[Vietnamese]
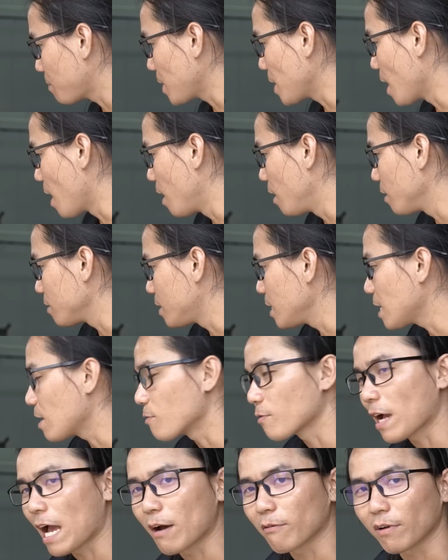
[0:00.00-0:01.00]
Bây giờ chiếc
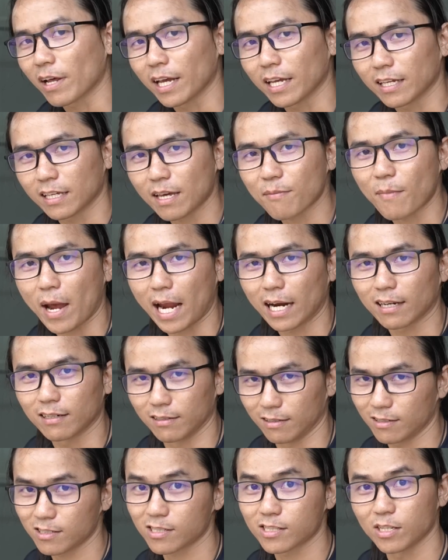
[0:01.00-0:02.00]
cầu cào này các bạn
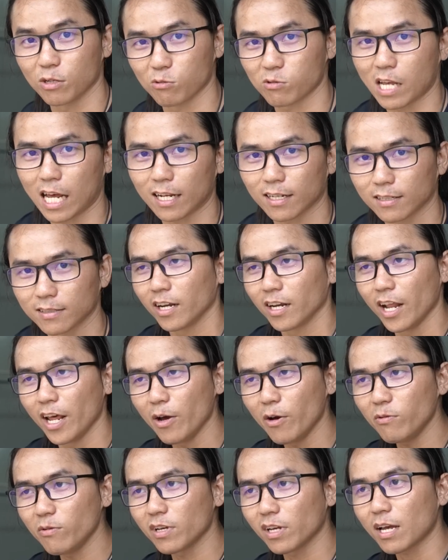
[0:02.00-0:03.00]
rửa nó siêu sạch.
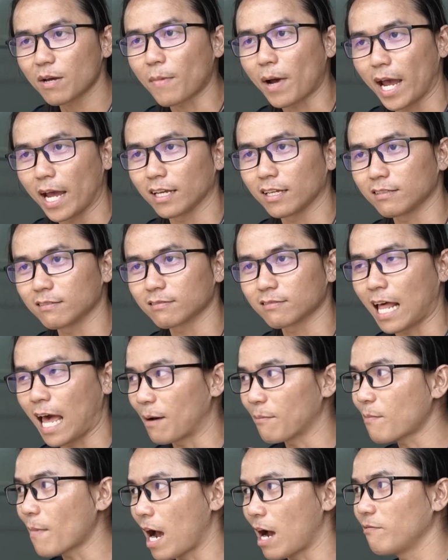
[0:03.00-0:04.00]
Nếu như các bạn
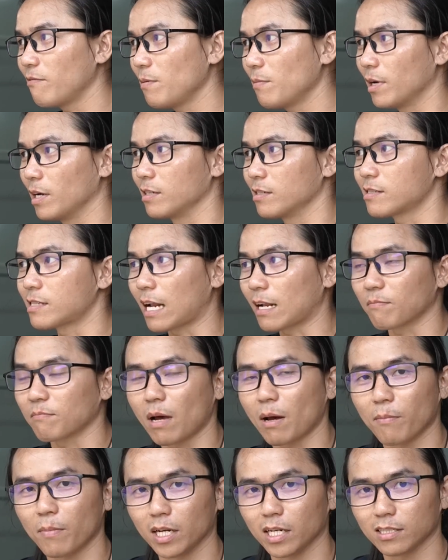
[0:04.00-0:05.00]
đảm bảo với mình sạch
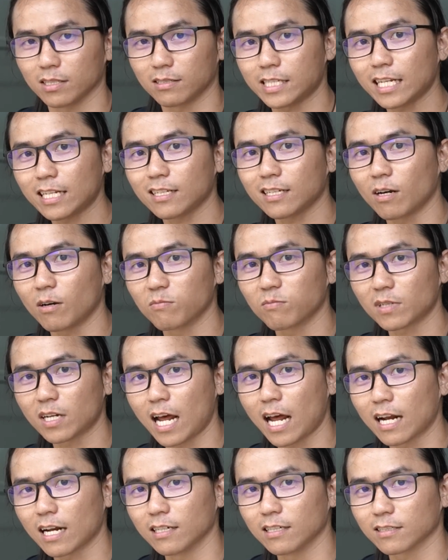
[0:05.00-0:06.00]
mà mình chết không
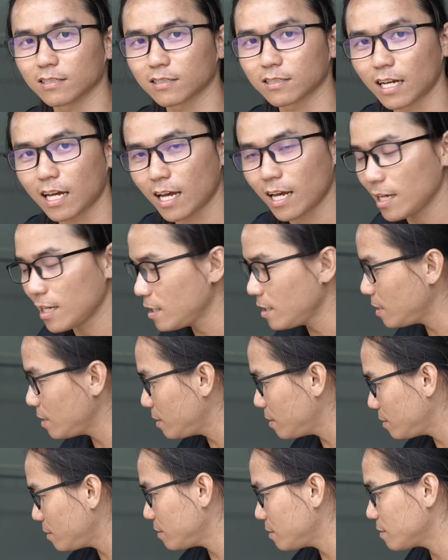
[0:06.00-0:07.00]
ra được cái
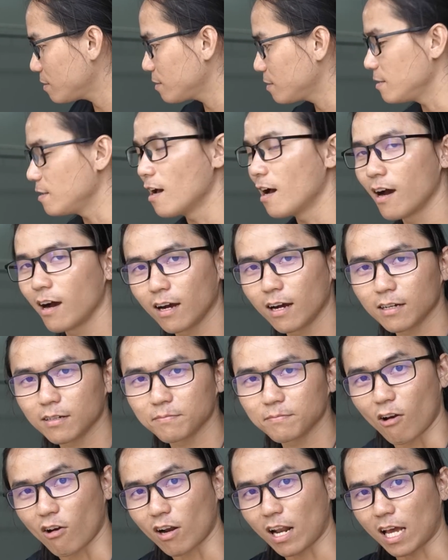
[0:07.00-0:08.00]
dơ á,
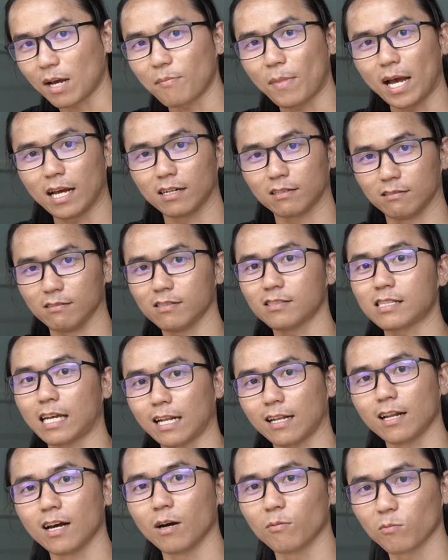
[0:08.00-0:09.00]
hoặc là các bạn rửa
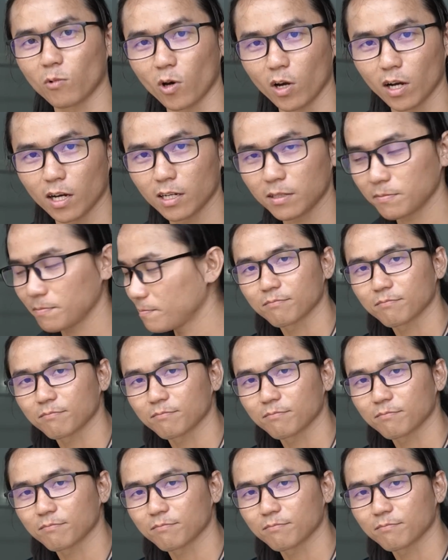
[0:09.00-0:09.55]
sạch hơn ông Luân á,